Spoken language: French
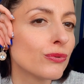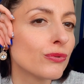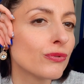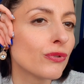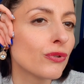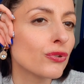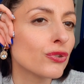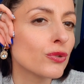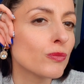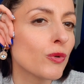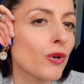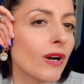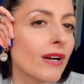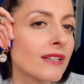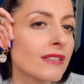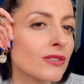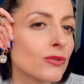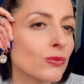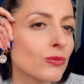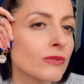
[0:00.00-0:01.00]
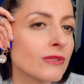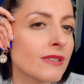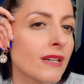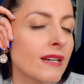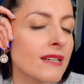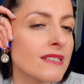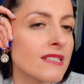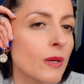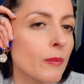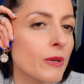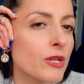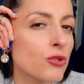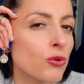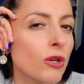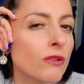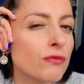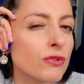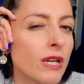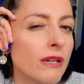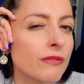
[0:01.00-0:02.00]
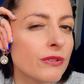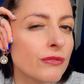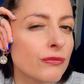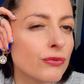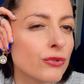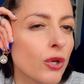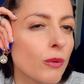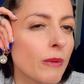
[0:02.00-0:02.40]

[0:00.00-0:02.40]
Franchement, elles sont très sympas. Je crois que vous l'avez vu